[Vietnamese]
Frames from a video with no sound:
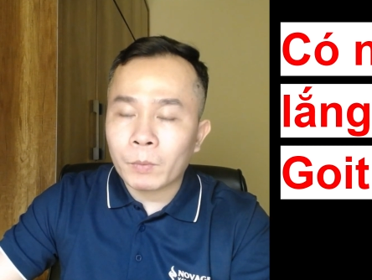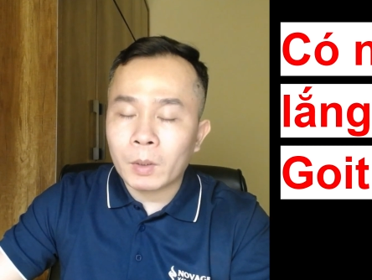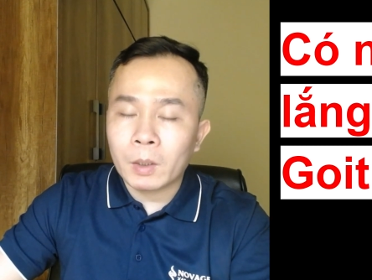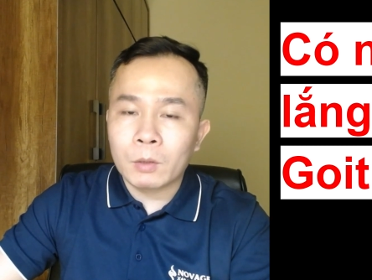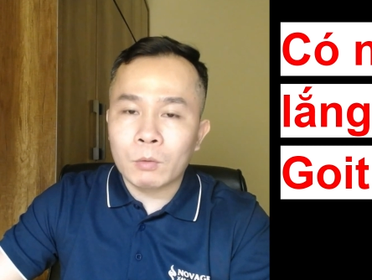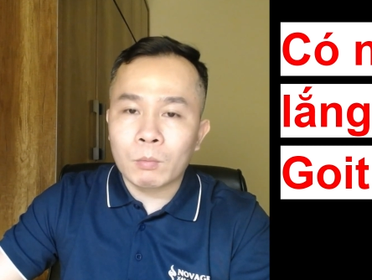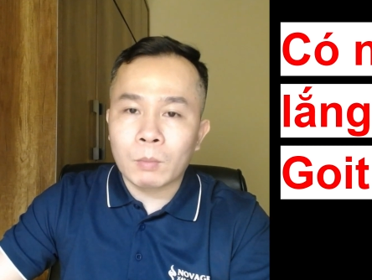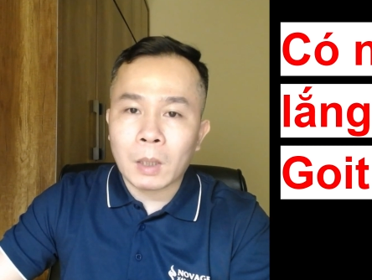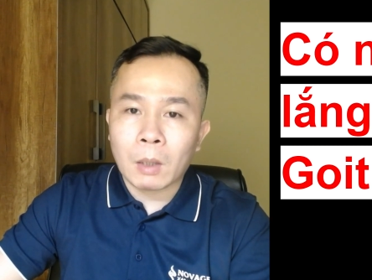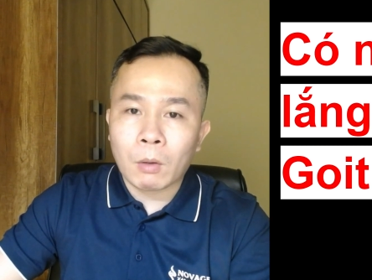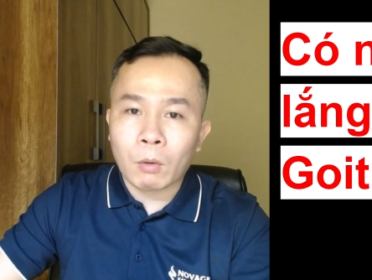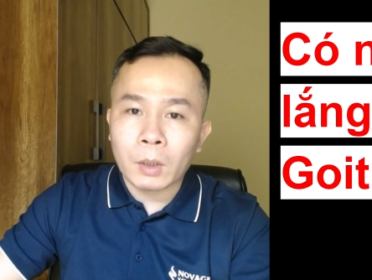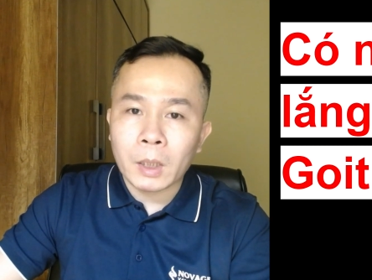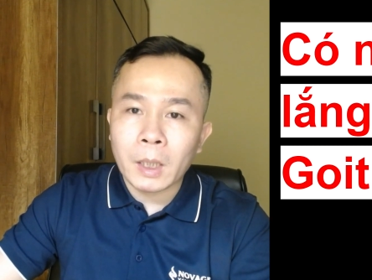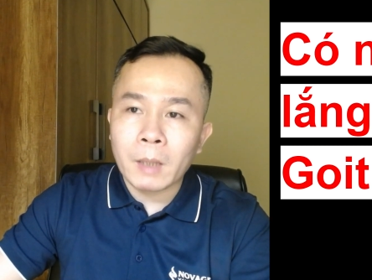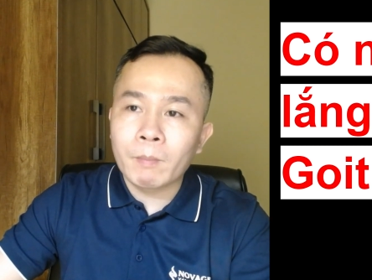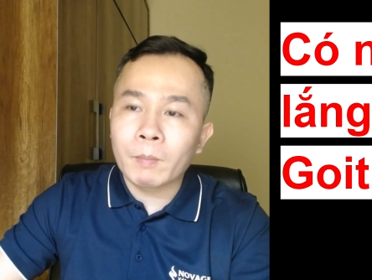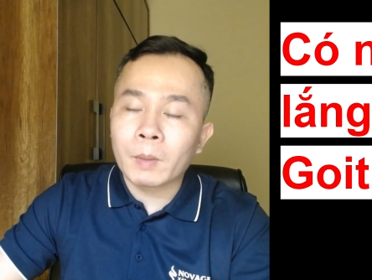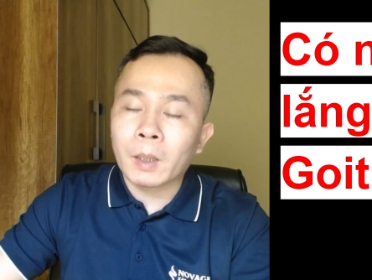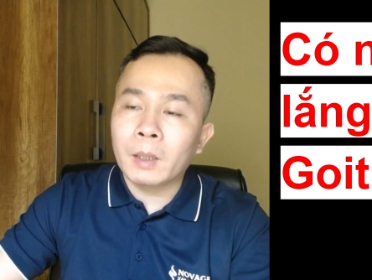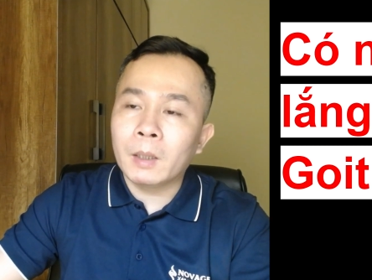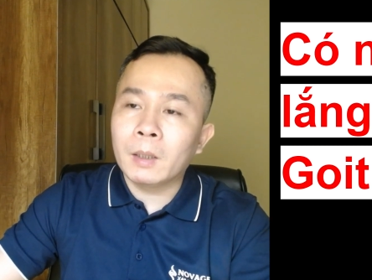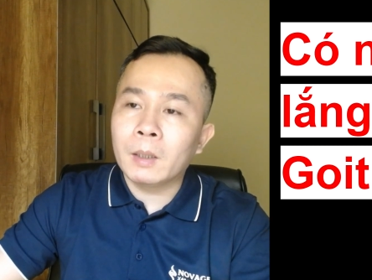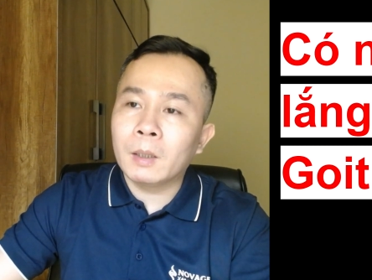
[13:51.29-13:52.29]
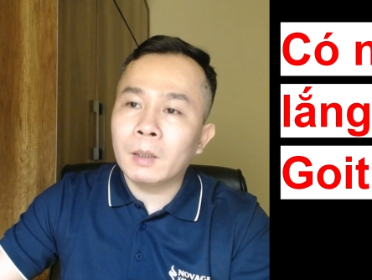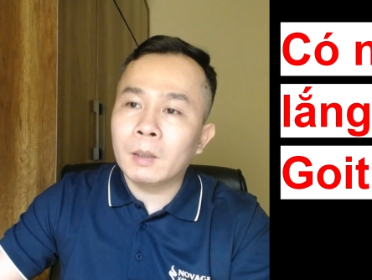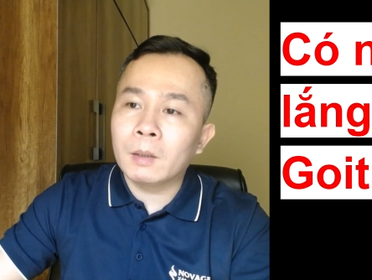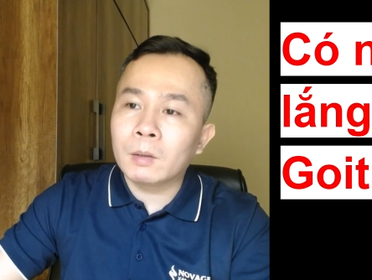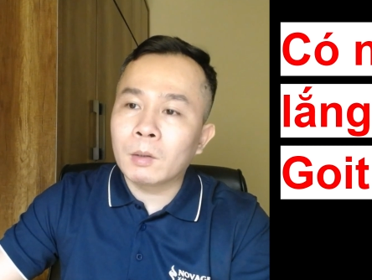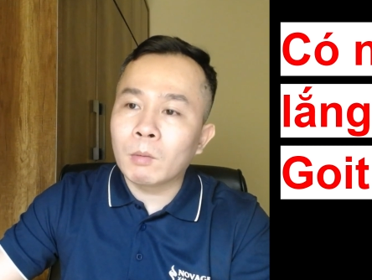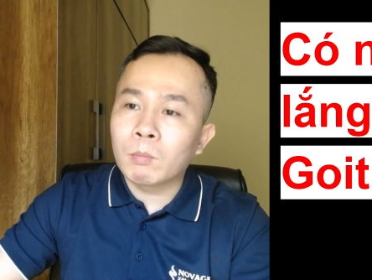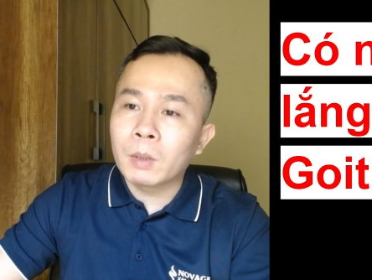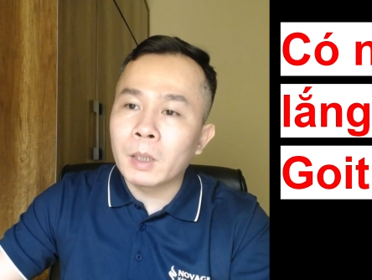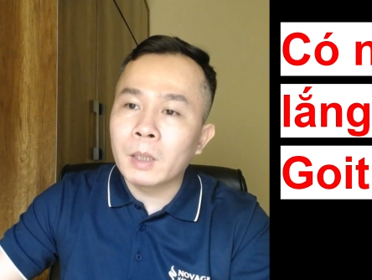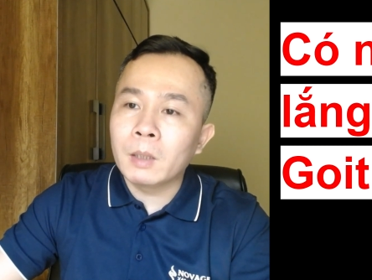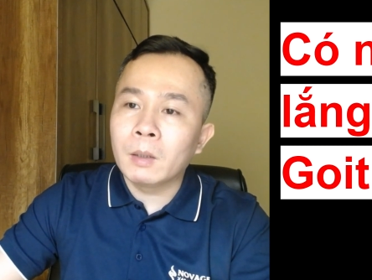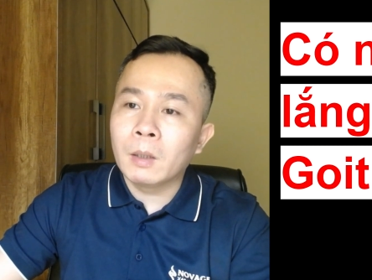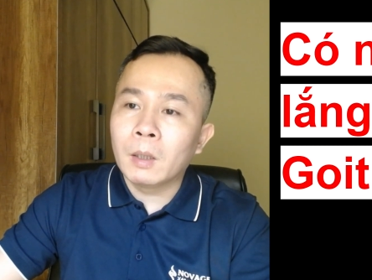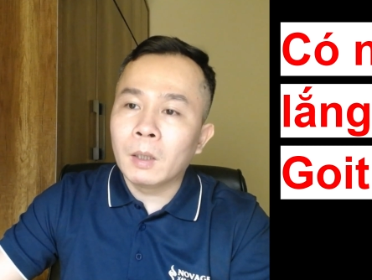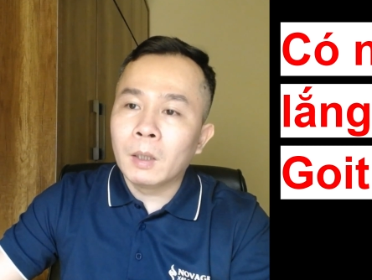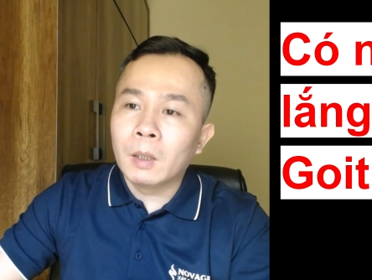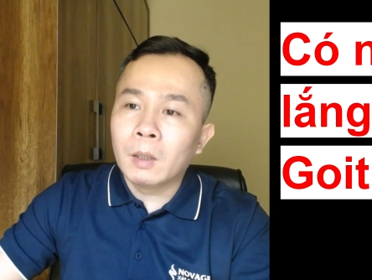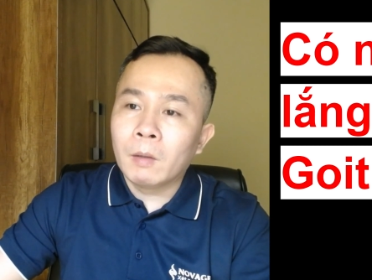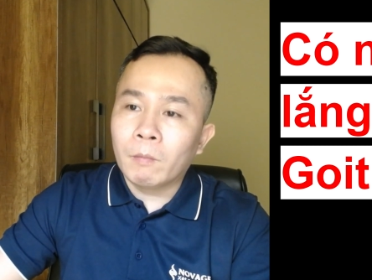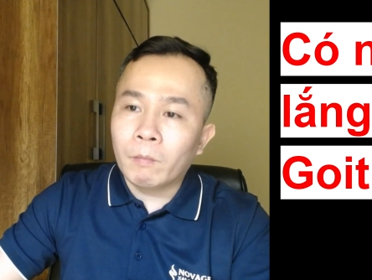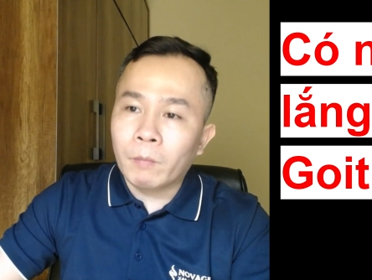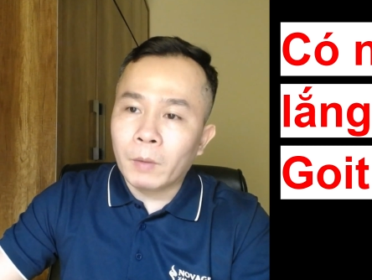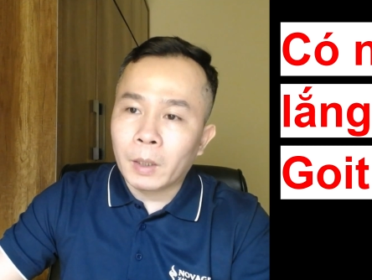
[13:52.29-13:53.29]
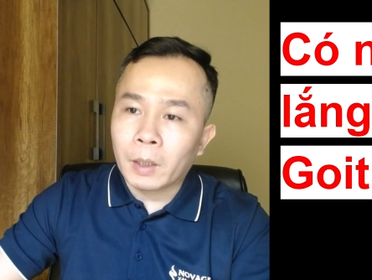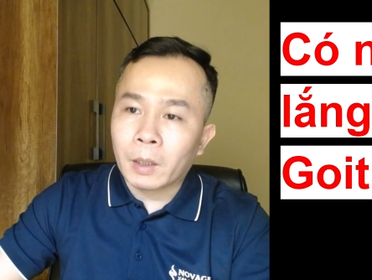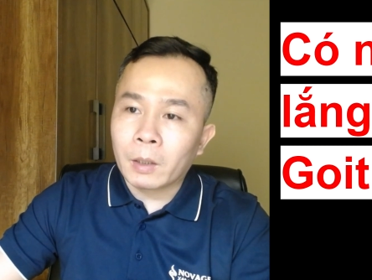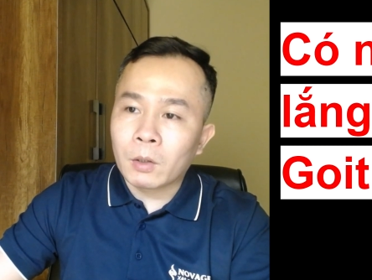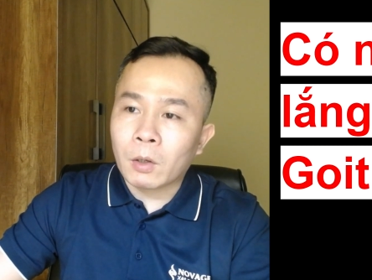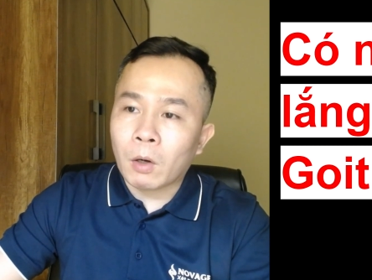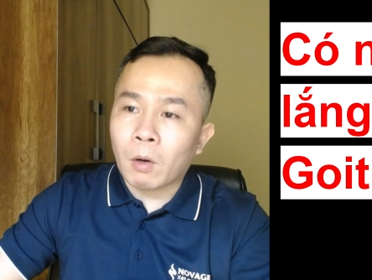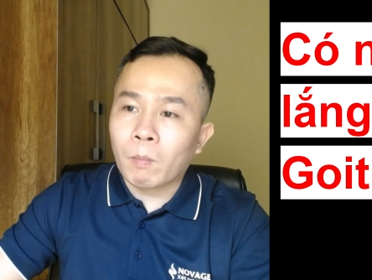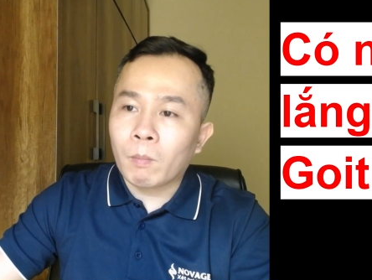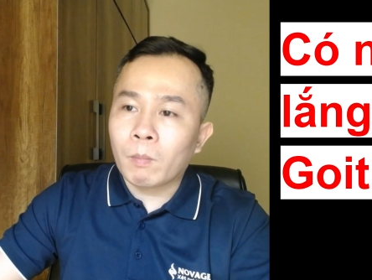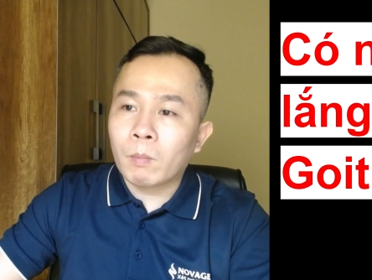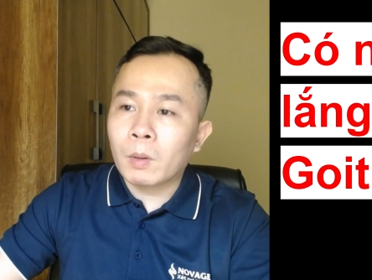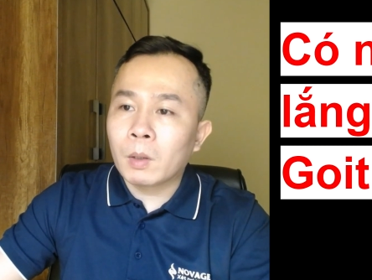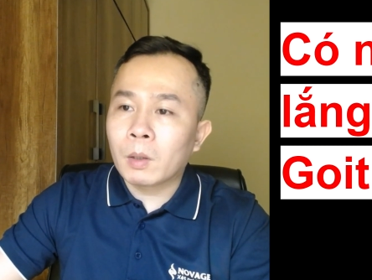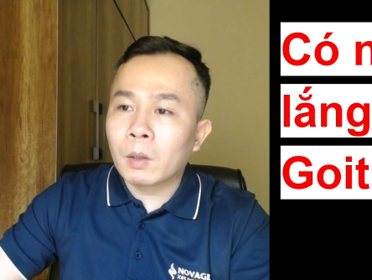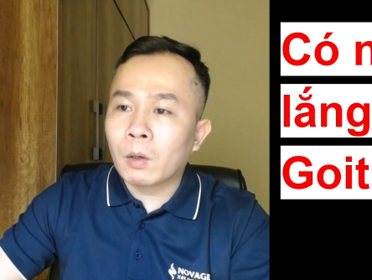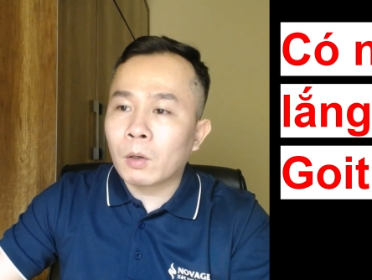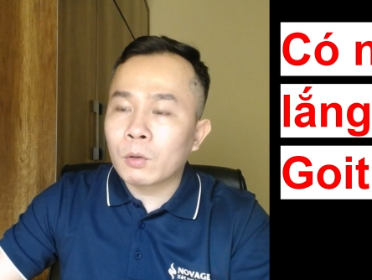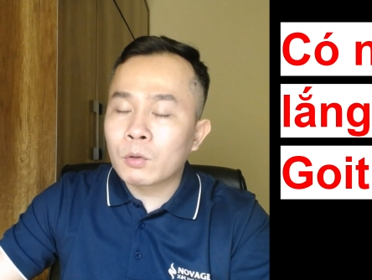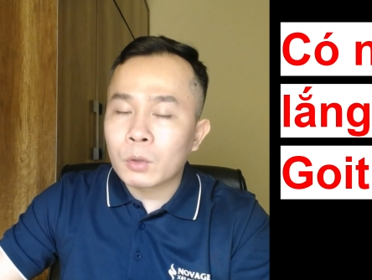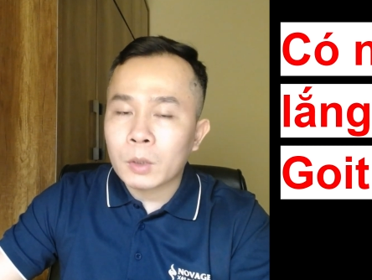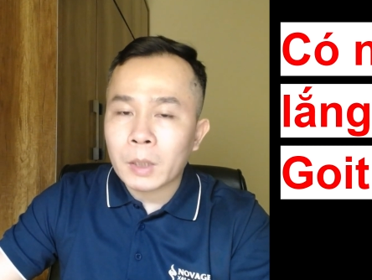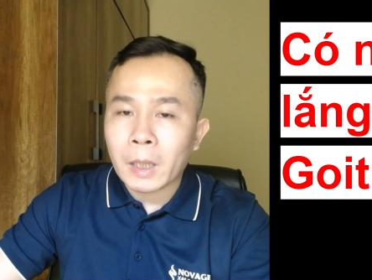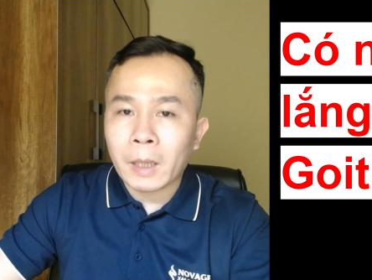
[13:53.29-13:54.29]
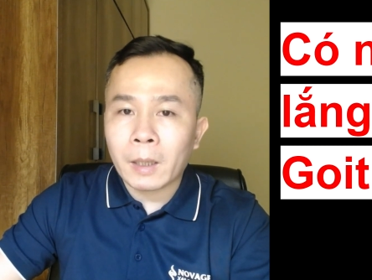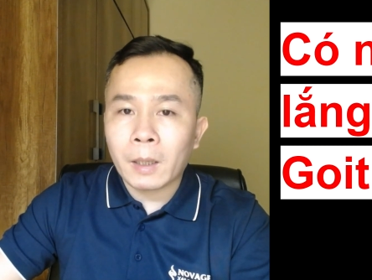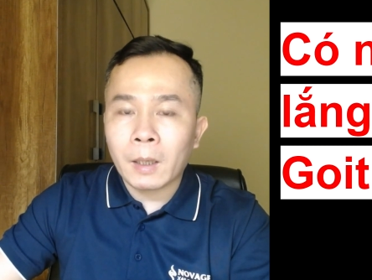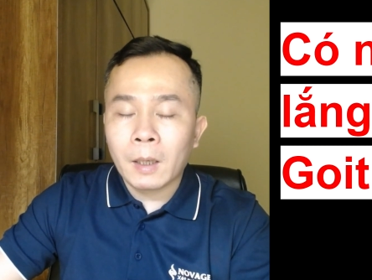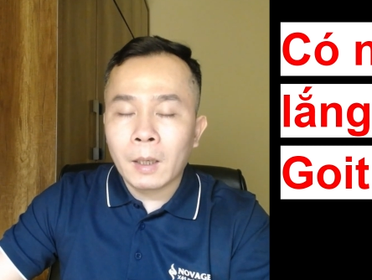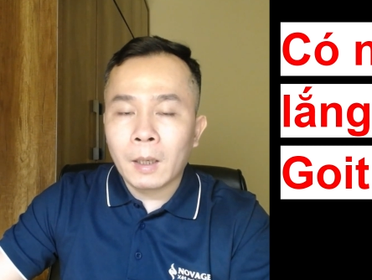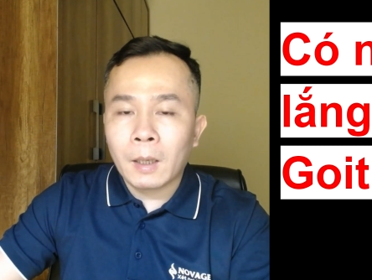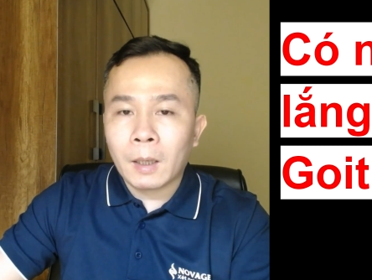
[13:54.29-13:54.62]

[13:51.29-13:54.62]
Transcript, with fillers: thì chúng ta có thêm cái thông tin về cái nhóm goitrogen